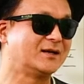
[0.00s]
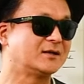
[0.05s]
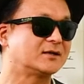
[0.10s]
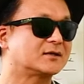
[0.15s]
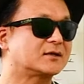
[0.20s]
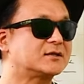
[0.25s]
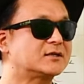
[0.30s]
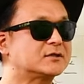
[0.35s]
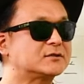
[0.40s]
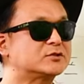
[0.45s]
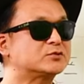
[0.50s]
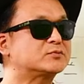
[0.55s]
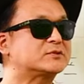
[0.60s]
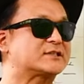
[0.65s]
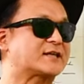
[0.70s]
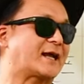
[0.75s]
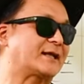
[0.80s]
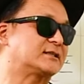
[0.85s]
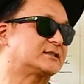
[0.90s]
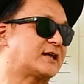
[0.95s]
그러니까 이게 좀
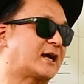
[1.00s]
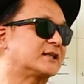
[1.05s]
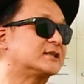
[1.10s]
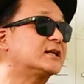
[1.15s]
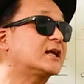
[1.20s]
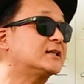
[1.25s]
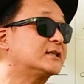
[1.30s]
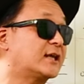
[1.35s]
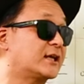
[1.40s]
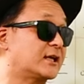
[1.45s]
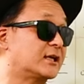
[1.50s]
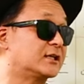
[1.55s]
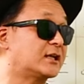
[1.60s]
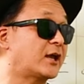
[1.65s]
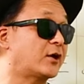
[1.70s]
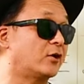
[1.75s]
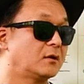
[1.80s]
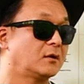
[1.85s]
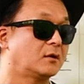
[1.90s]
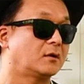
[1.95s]
잔인한 얘기긴
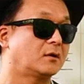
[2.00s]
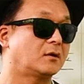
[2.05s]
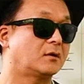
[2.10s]
해요.